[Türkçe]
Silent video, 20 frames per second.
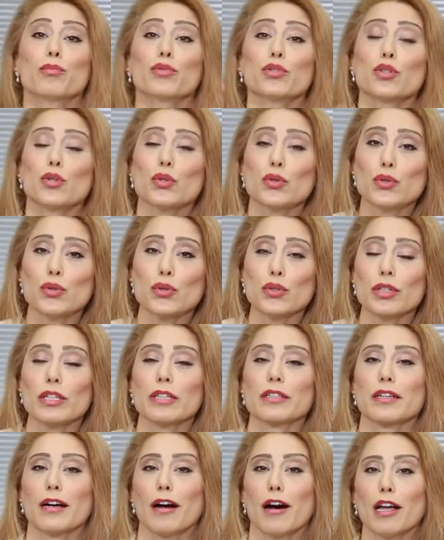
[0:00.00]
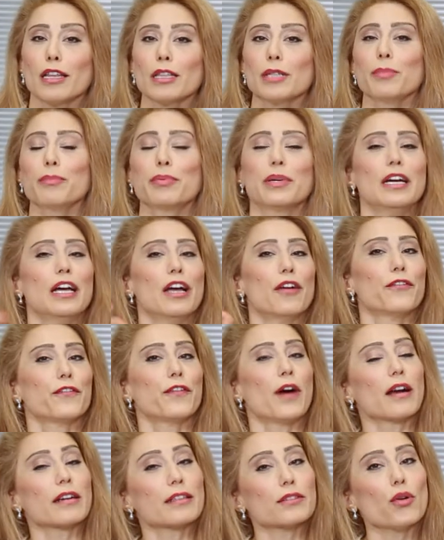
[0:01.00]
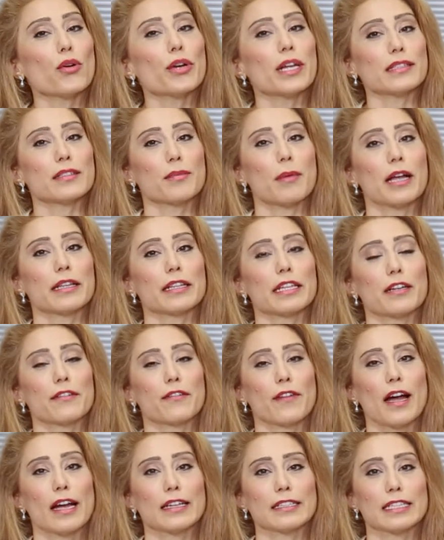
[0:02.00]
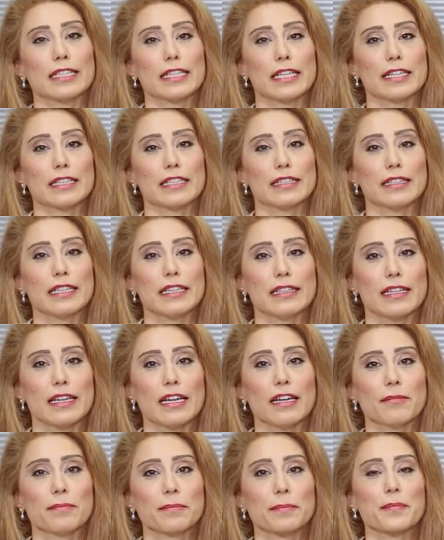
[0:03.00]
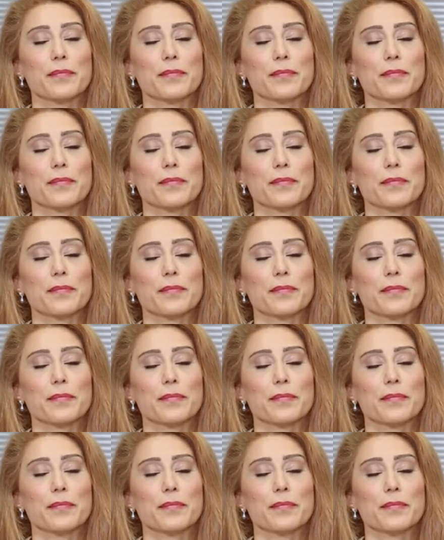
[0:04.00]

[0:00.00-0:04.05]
Bu çocukları alıp farklı öğretmenlere verdiklerinde de